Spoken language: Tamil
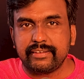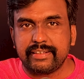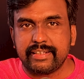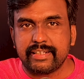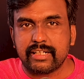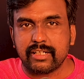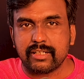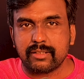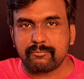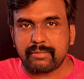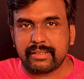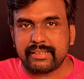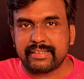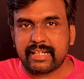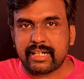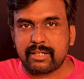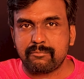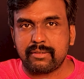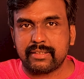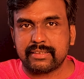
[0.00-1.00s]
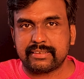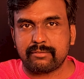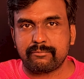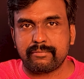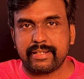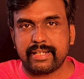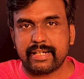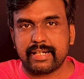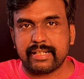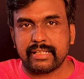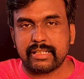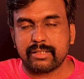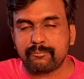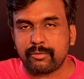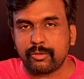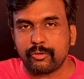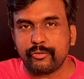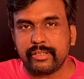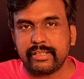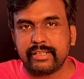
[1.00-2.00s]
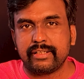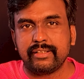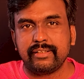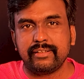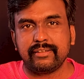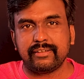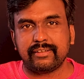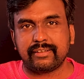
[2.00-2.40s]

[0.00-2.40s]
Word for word: ஈரான் பந்தர் அப்பாஸ் அப்படிங்கிற அந்த பகுதிக்கு